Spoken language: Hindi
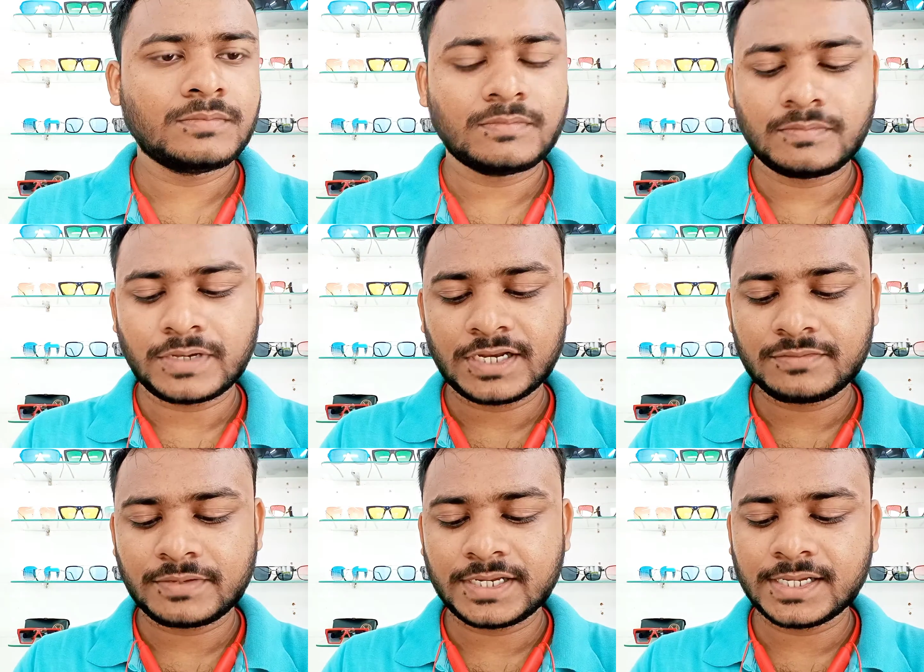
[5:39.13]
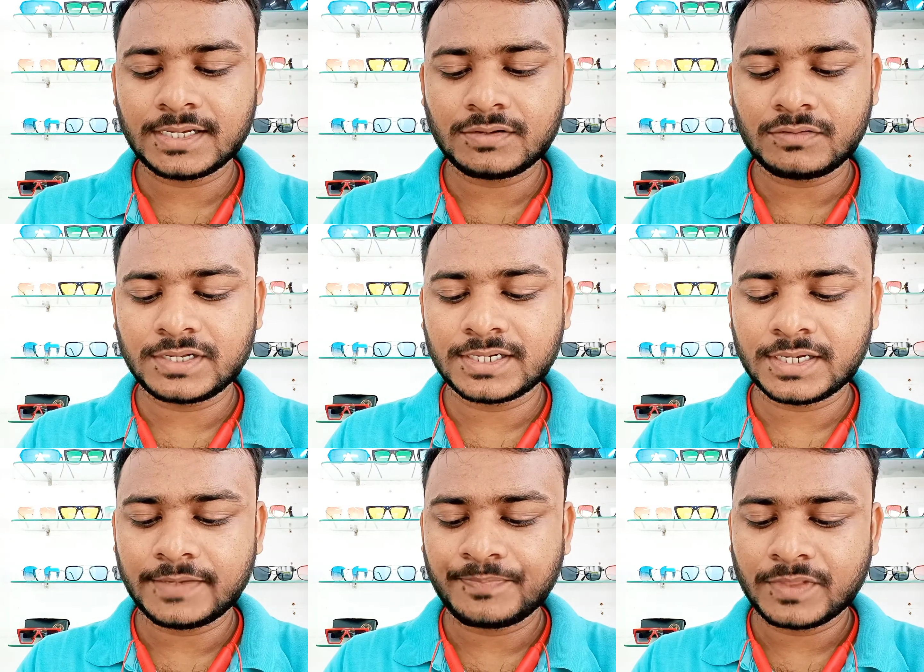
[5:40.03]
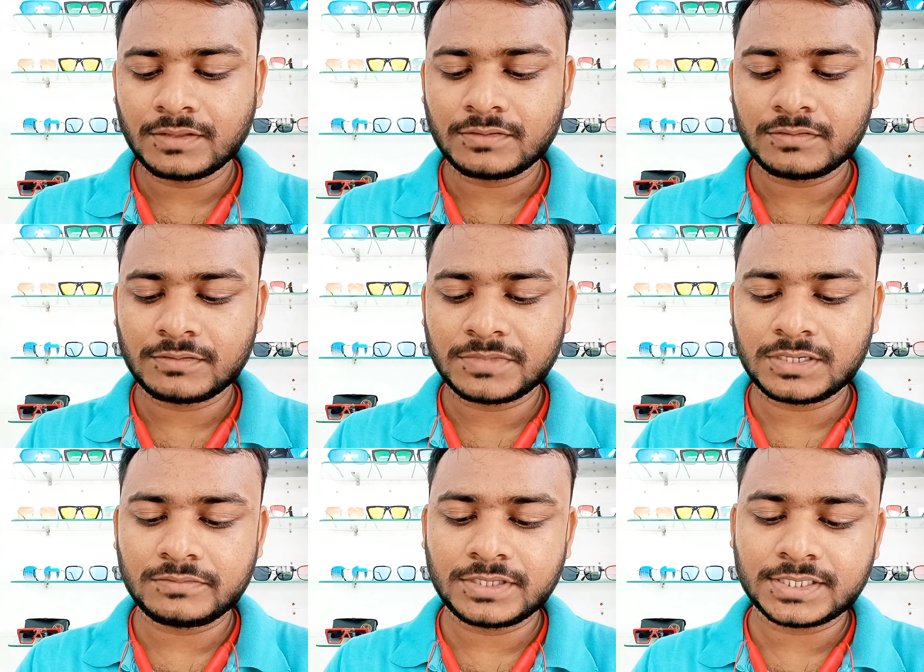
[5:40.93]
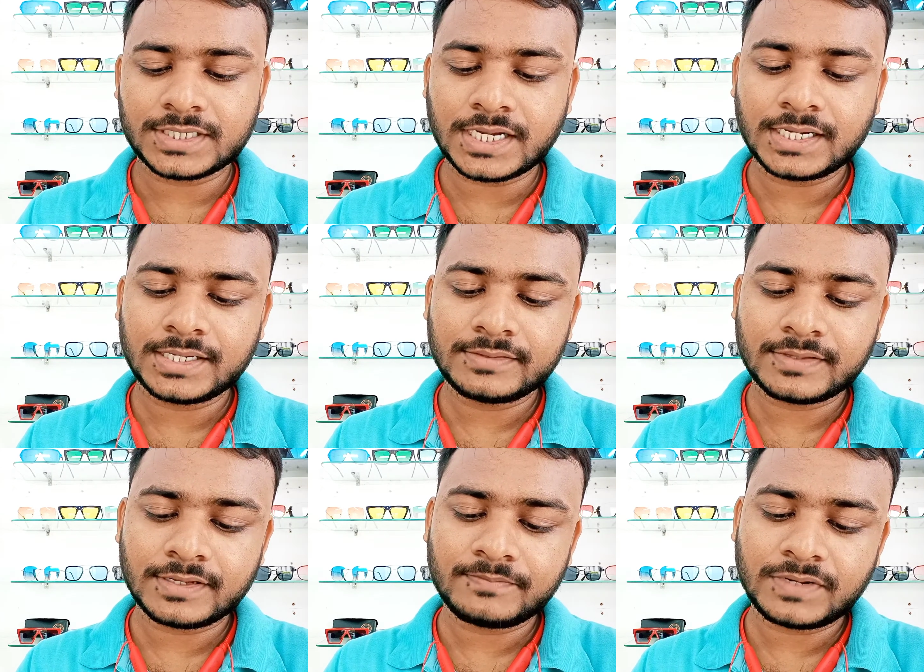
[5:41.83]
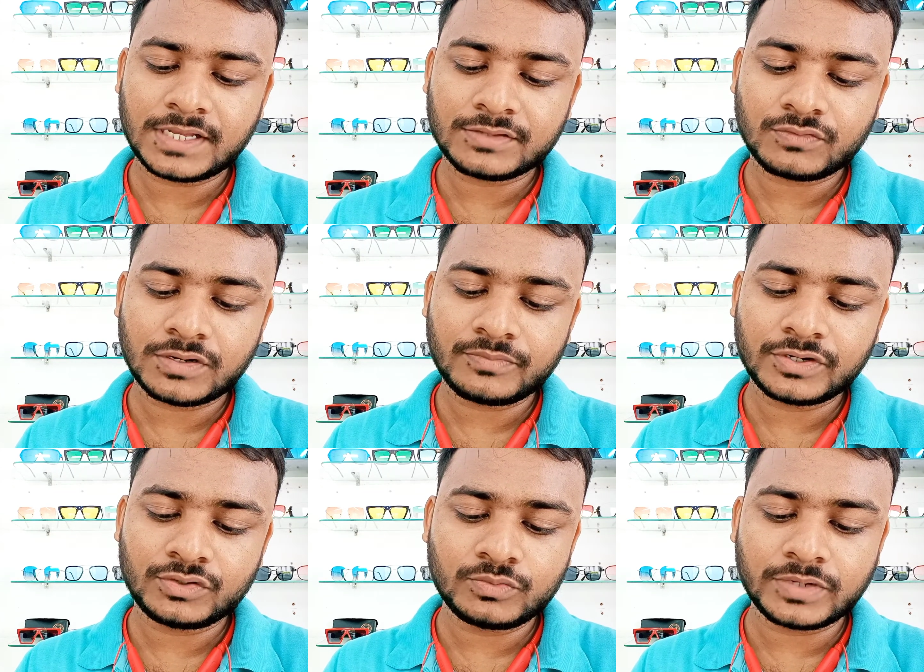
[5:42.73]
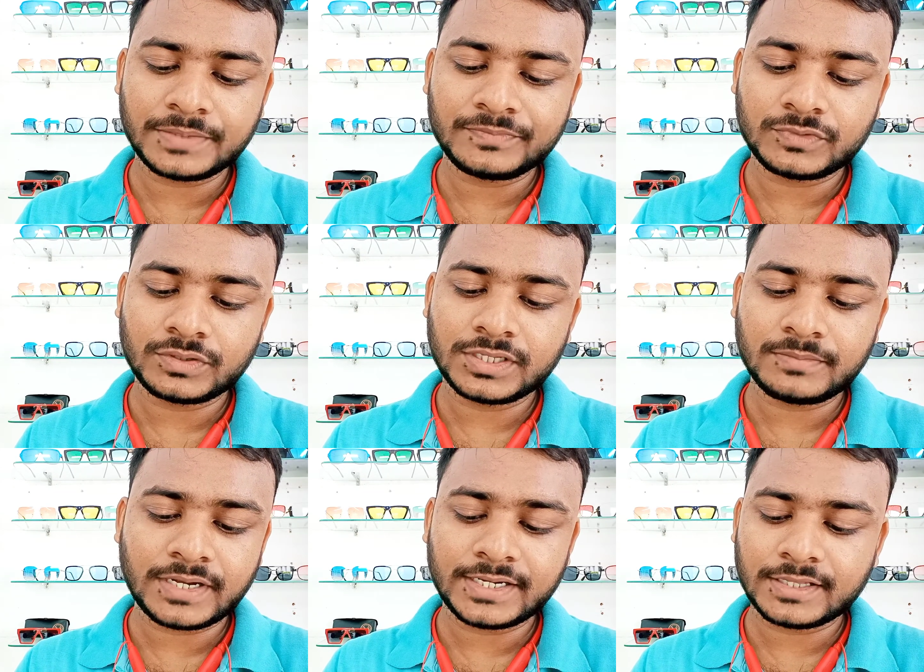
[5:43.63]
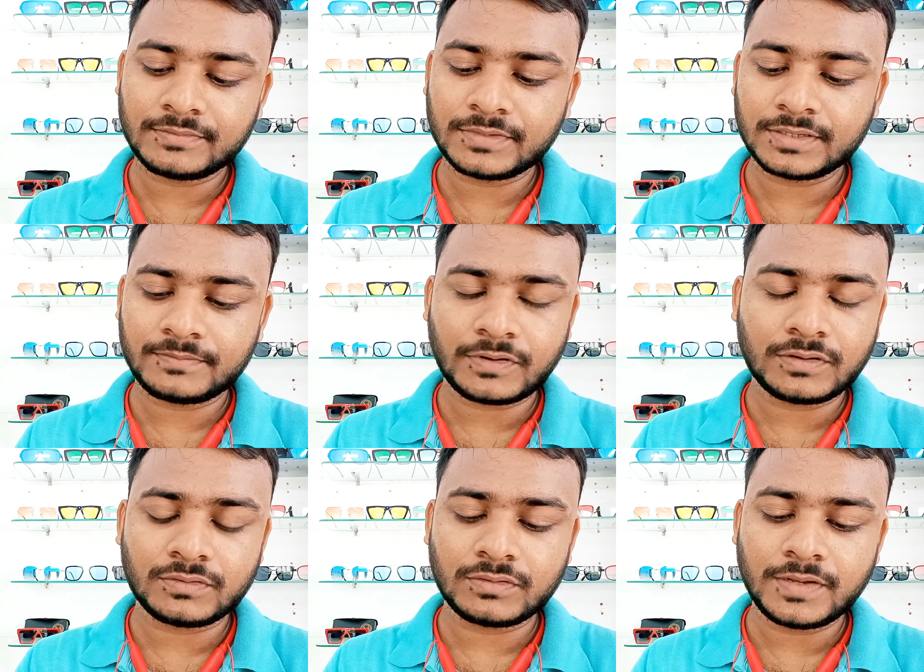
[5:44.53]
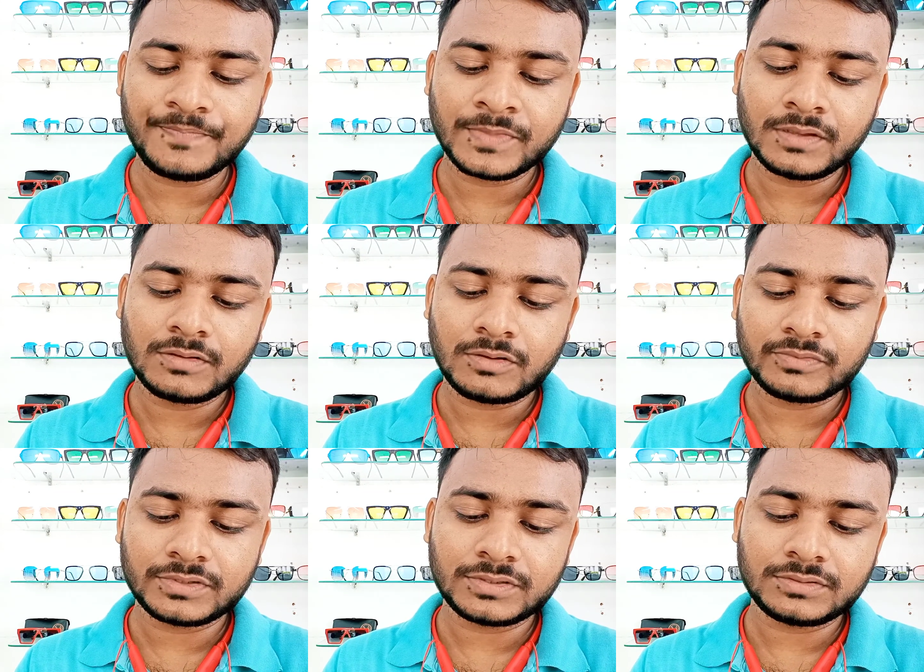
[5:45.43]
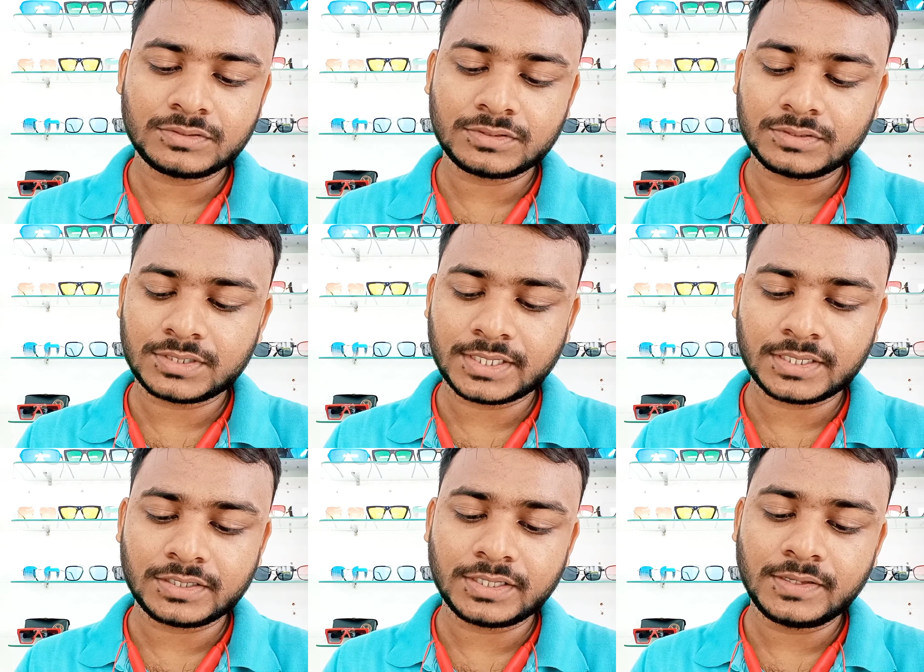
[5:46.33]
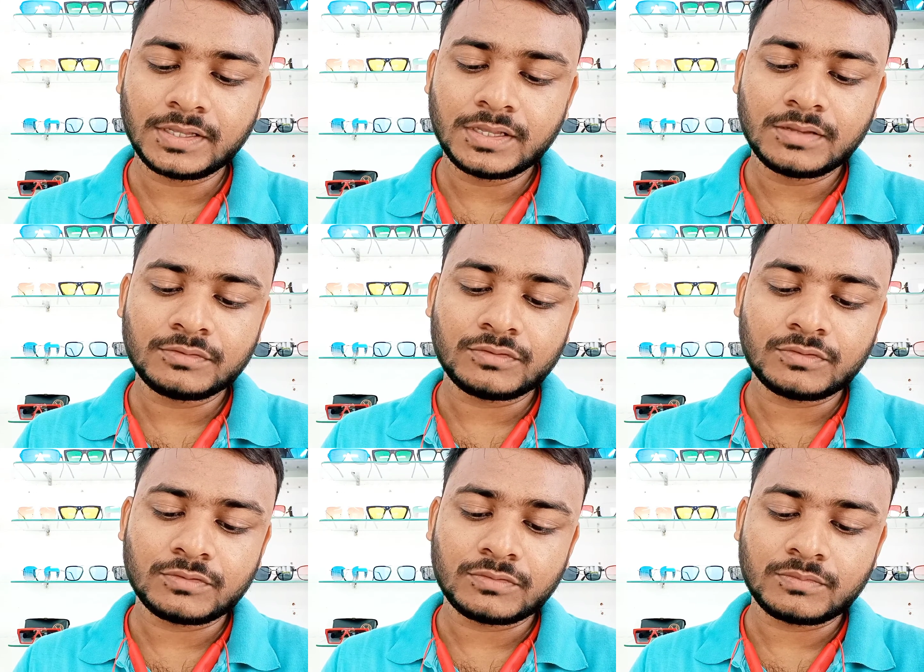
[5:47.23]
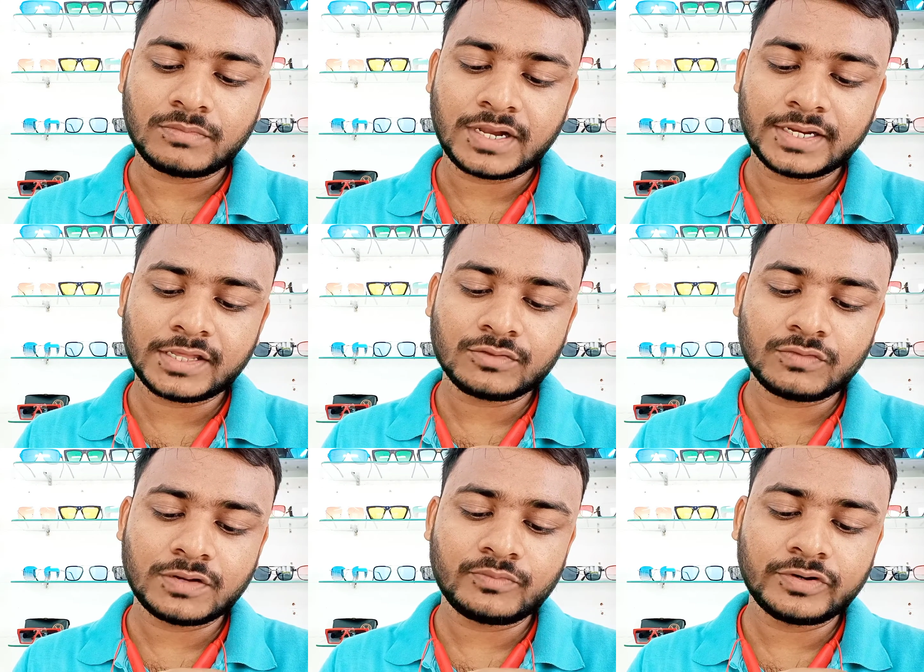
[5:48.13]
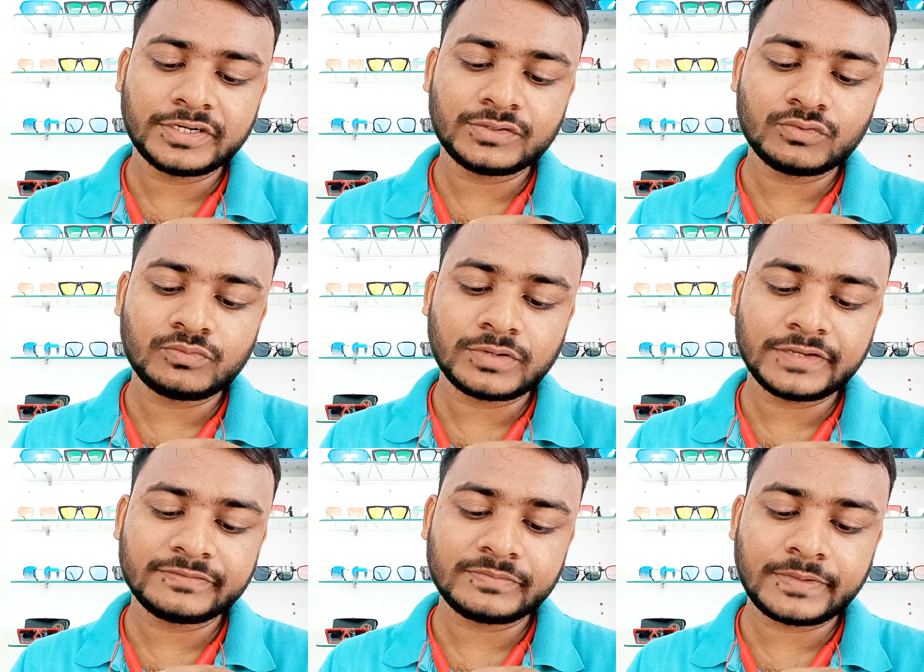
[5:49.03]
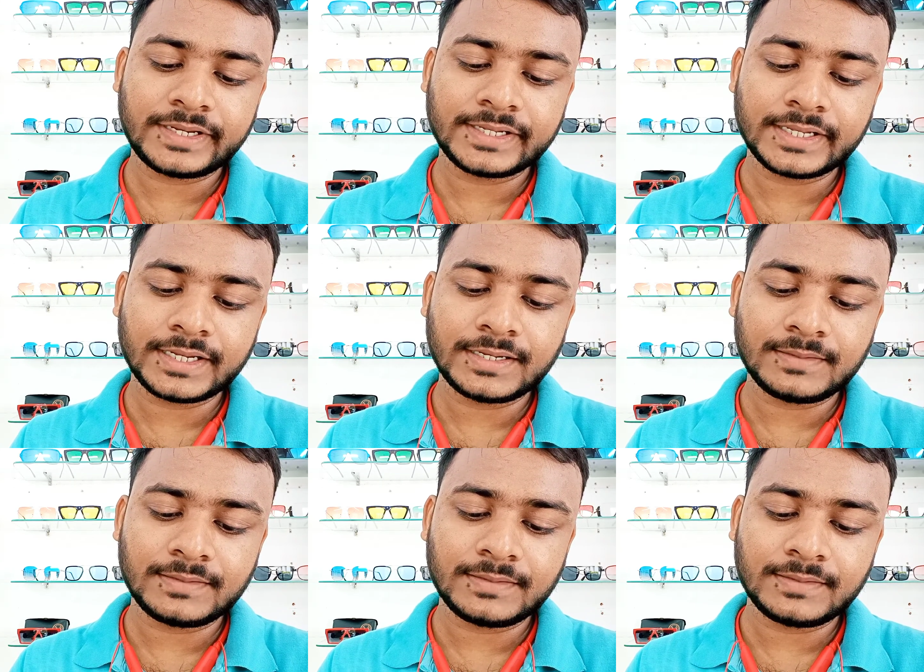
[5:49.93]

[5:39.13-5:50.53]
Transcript: पहले स्पेरिकल को लिखना है मतलब ये ट्रायल लेंस है प्लस वन पॉइंट टू फाइव तो ये माइनस में पावर होगा अपोजिट रहेगा ये तो माइनस वन पॉइंट टू फाइव पेरिकल